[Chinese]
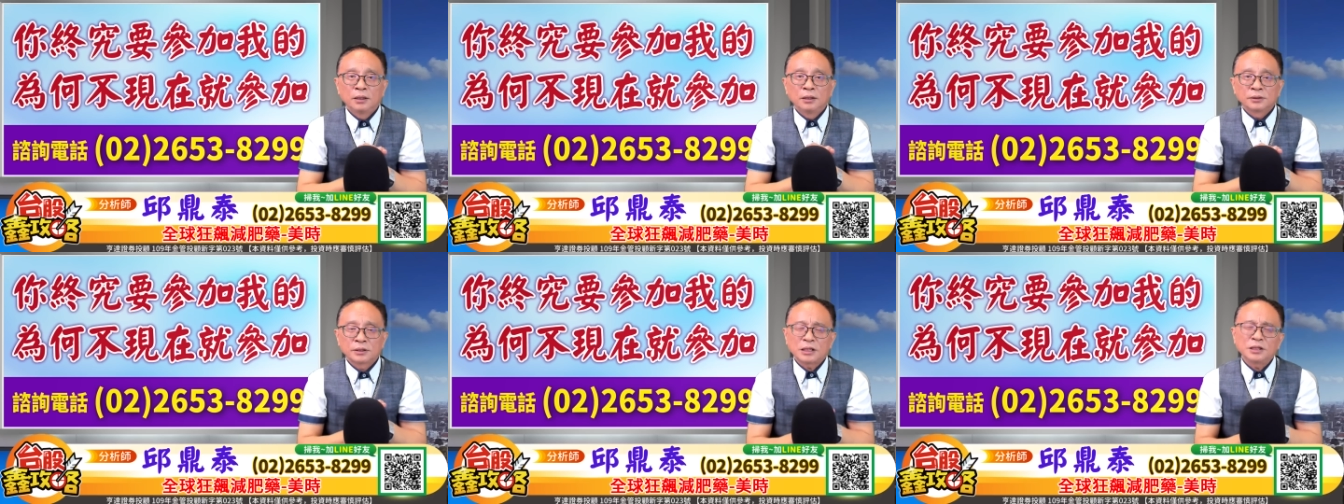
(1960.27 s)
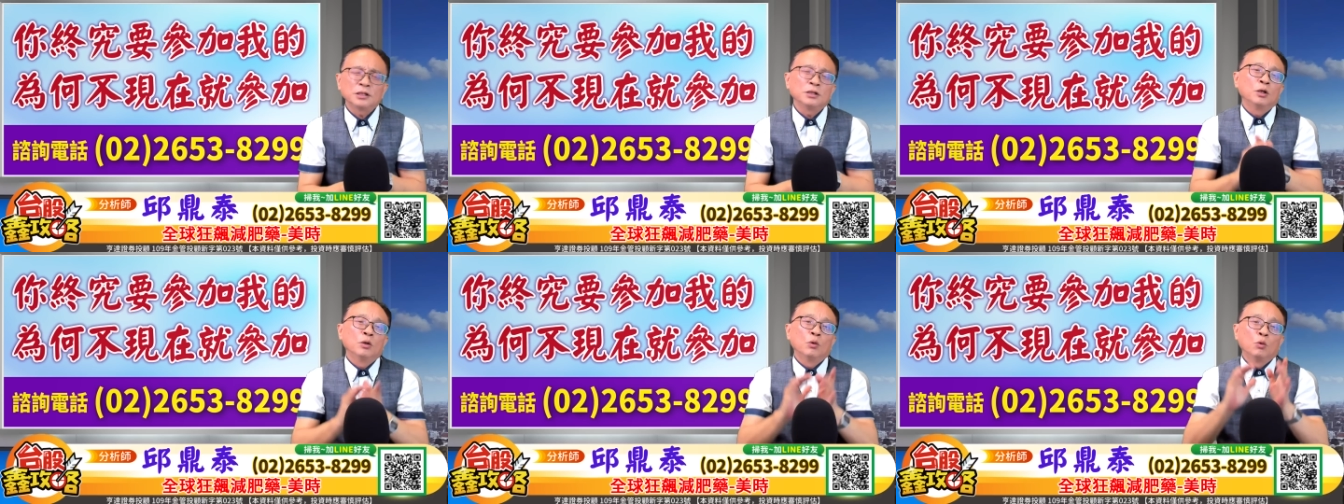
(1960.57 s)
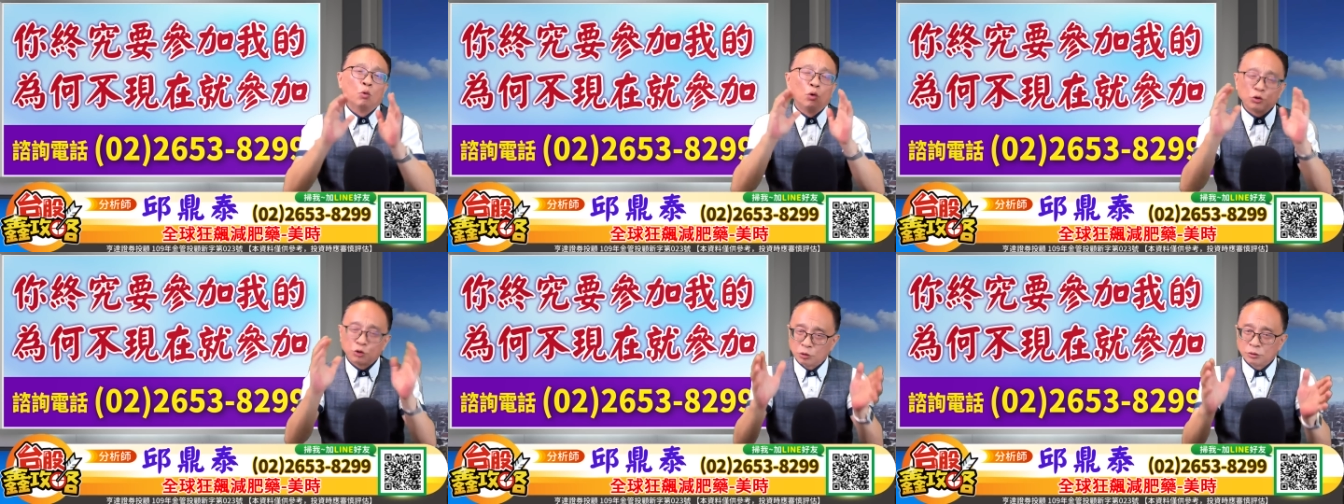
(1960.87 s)
但是
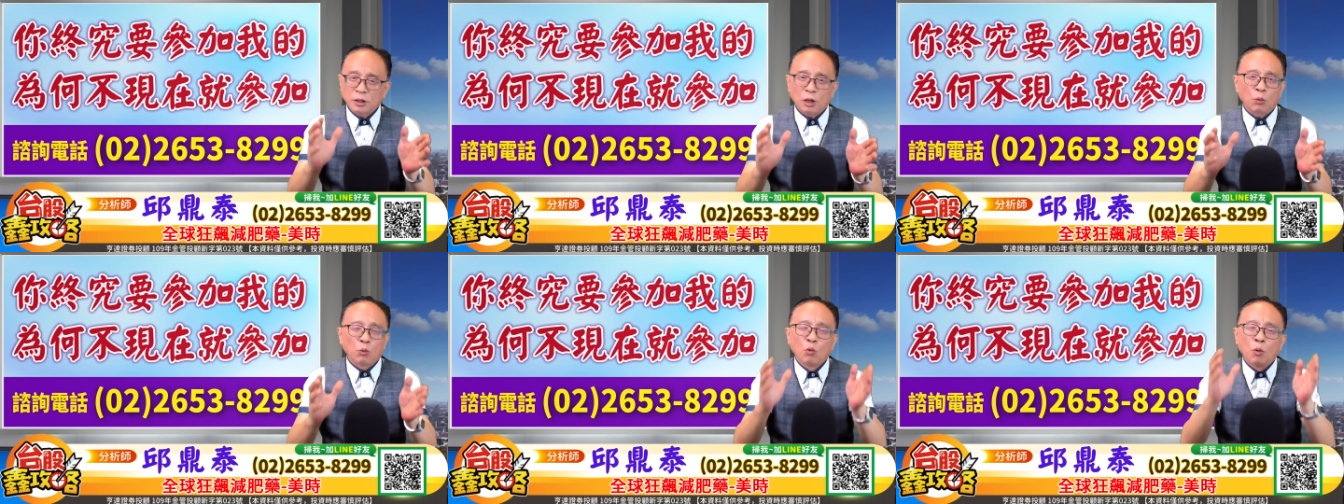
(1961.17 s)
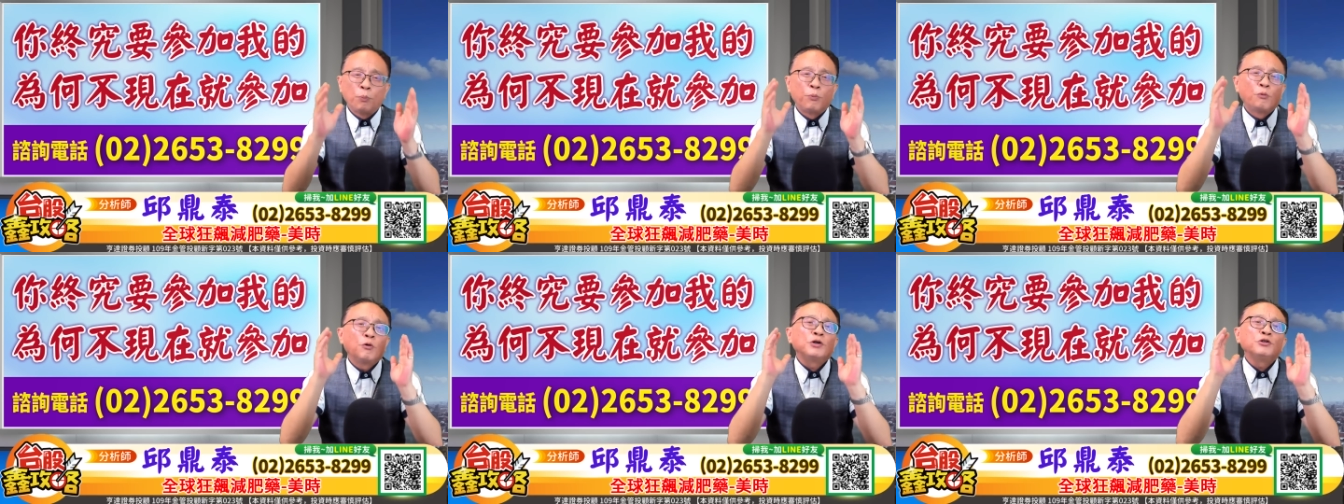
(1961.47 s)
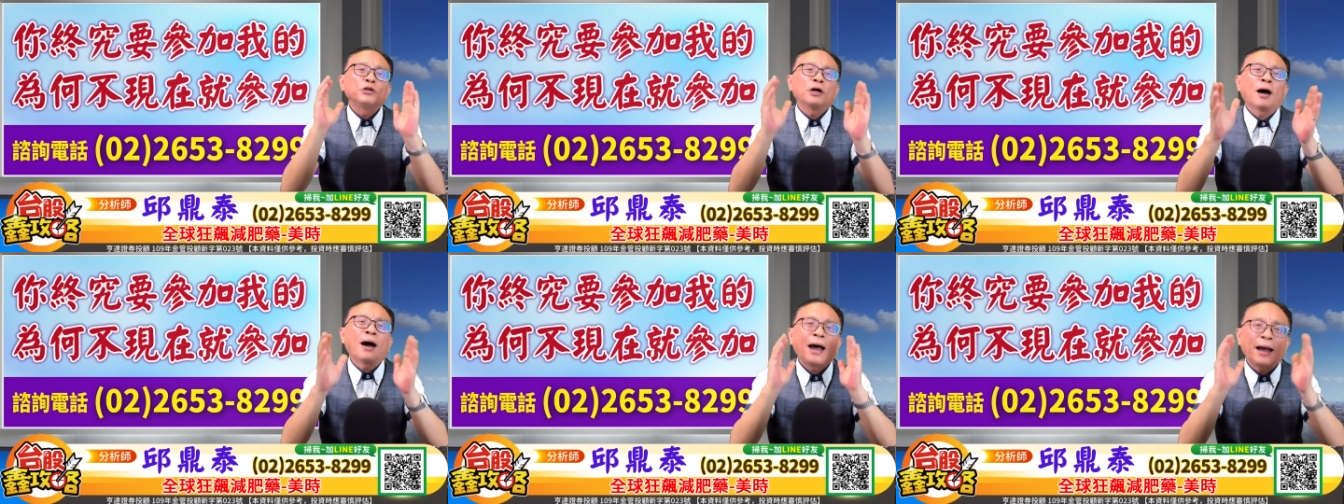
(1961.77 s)
我说实话，我不会
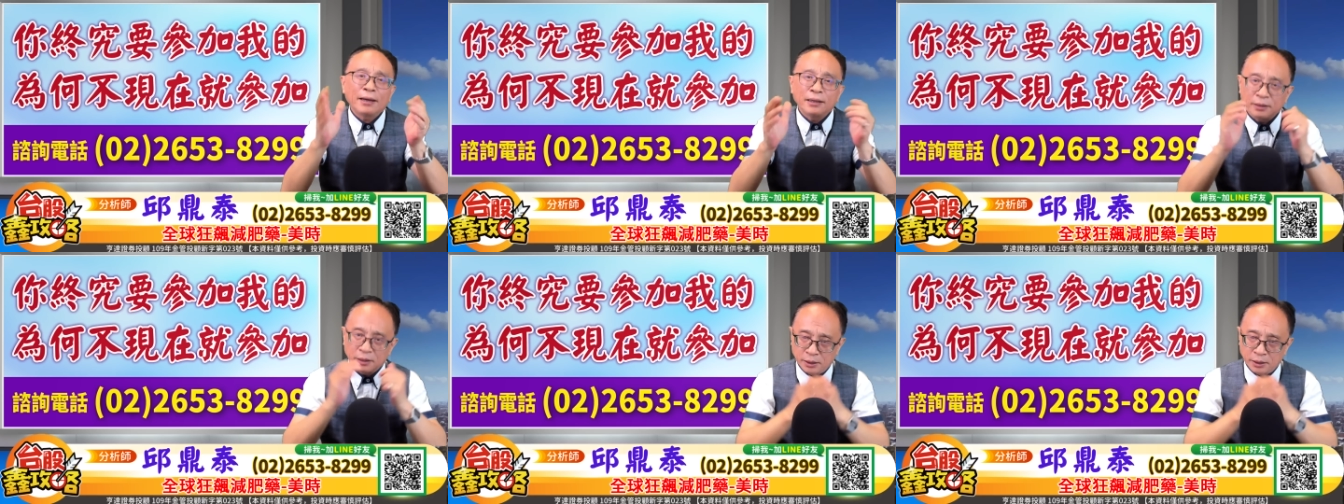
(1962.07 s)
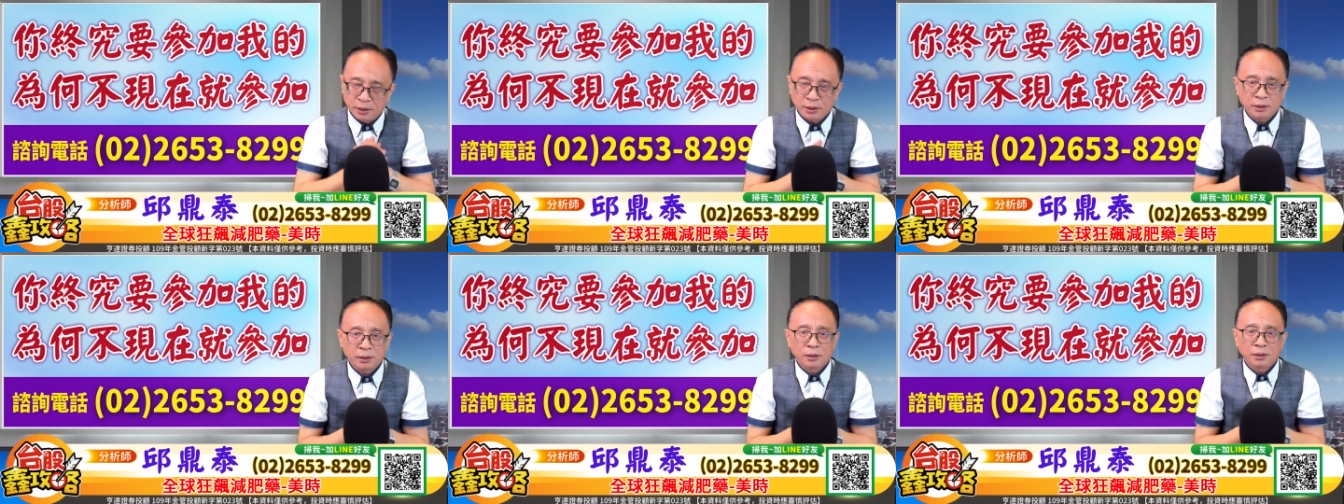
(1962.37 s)
去害你，